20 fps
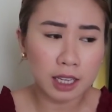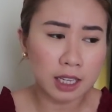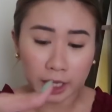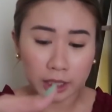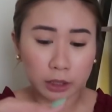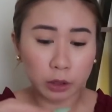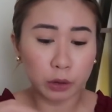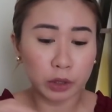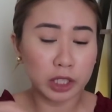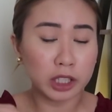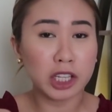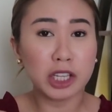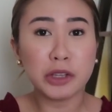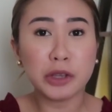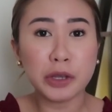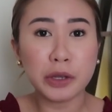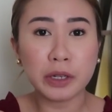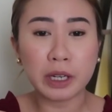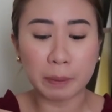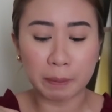But kung hindi
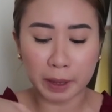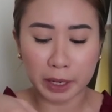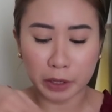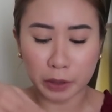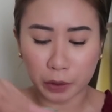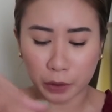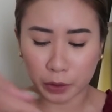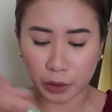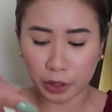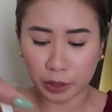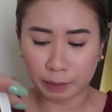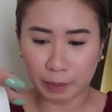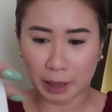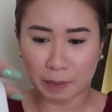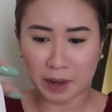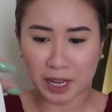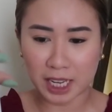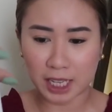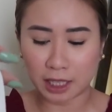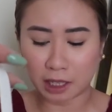nyo yun napanood,
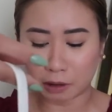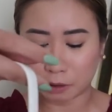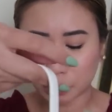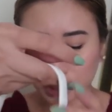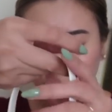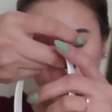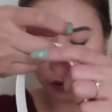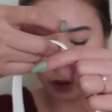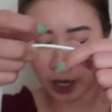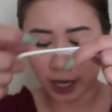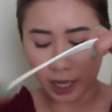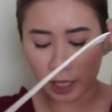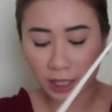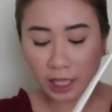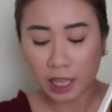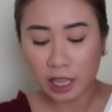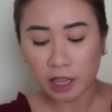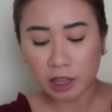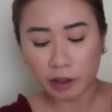pakpakita ko siya ulit.